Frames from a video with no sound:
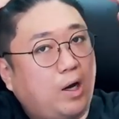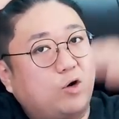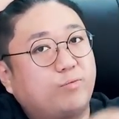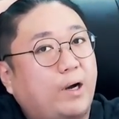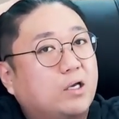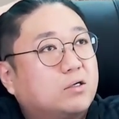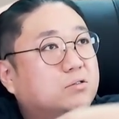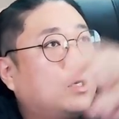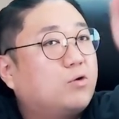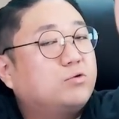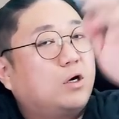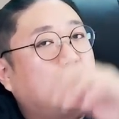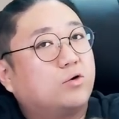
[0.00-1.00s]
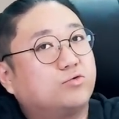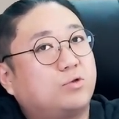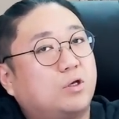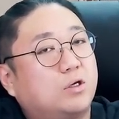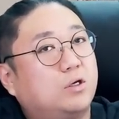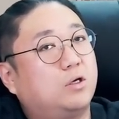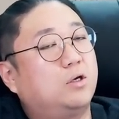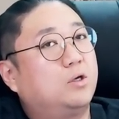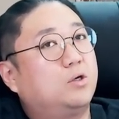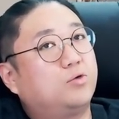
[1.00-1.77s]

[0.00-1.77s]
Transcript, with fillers: 바로 바이크 타고 나가고 되게